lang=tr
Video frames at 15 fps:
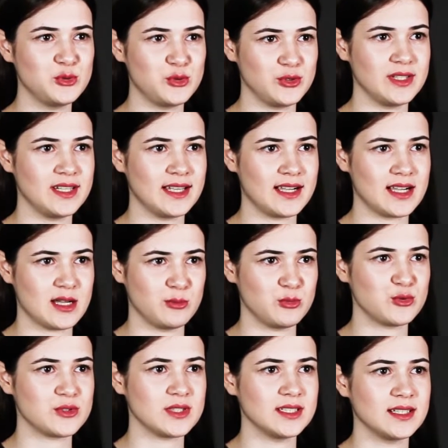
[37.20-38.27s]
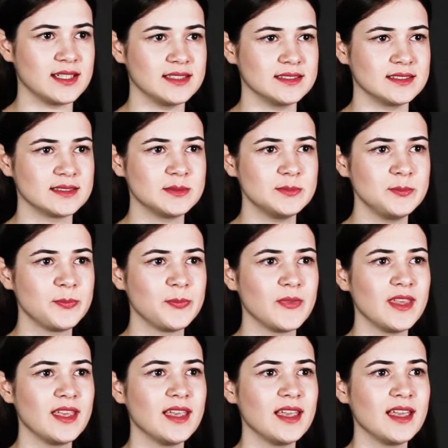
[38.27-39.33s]
düşünerek kampüsten ayrıldım.
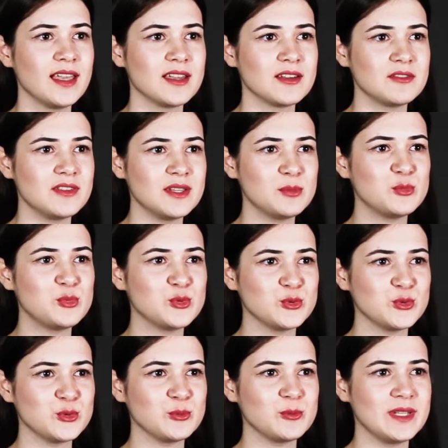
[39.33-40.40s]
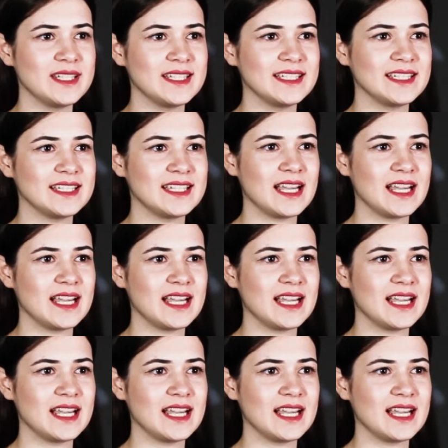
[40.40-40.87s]
Ve bunun beni